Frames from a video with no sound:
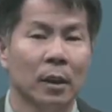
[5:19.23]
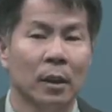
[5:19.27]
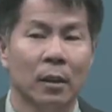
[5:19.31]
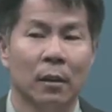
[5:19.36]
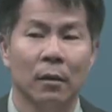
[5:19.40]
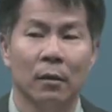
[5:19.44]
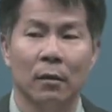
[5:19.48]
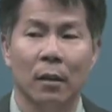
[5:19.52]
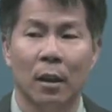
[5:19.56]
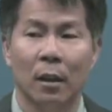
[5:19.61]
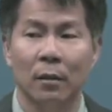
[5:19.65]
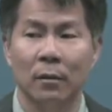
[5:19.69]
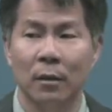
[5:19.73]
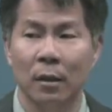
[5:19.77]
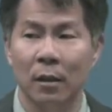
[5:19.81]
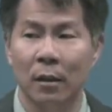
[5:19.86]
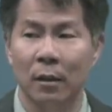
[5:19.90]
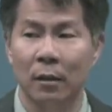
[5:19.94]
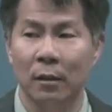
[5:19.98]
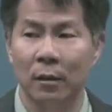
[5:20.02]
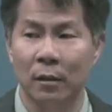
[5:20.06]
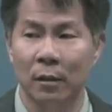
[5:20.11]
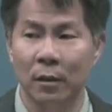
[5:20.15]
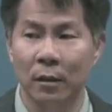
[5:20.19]
어,
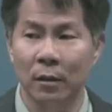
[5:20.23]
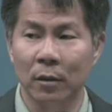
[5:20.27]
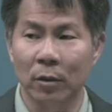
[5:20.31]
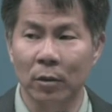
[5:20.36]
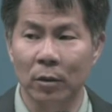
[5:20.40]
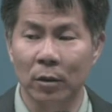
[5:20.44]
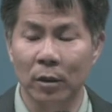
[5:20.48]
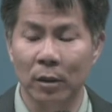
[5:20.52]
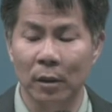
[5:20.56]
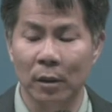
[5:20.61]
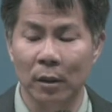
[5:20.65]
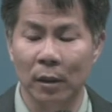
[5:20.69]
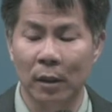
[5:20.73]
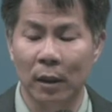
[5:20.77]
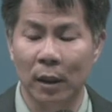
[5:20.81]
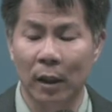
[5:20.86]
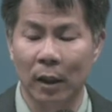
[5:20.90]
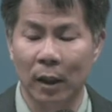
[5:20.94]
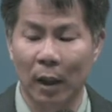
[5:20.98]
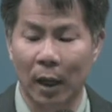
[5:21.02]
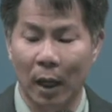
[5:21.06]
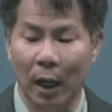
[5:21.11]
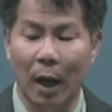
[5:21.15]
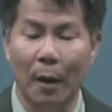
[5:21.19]
항상 그것들을
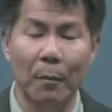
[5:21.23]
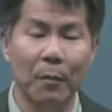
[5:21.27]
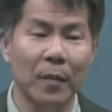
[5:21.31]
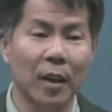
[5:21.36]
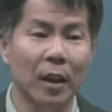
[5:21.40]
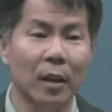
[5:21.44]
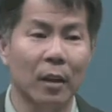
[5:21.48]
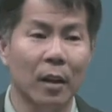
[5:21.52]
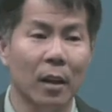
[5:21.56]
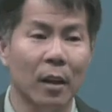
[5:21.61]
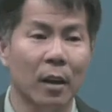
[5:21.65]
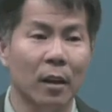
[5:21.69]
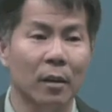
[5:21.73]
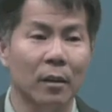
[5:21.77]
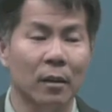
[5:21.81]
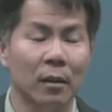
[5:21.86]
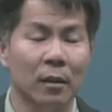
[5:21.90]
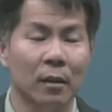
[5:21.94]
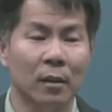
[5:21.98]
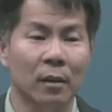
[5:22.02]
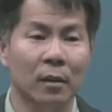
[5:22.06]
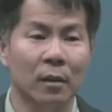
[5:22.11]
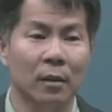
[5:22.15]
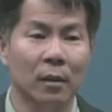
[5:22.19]
감당해야
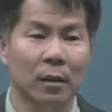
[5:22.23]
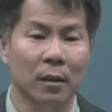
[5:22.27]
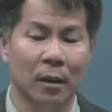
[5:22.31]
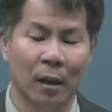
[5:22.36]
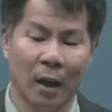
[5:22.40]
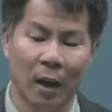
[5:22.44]
하는 그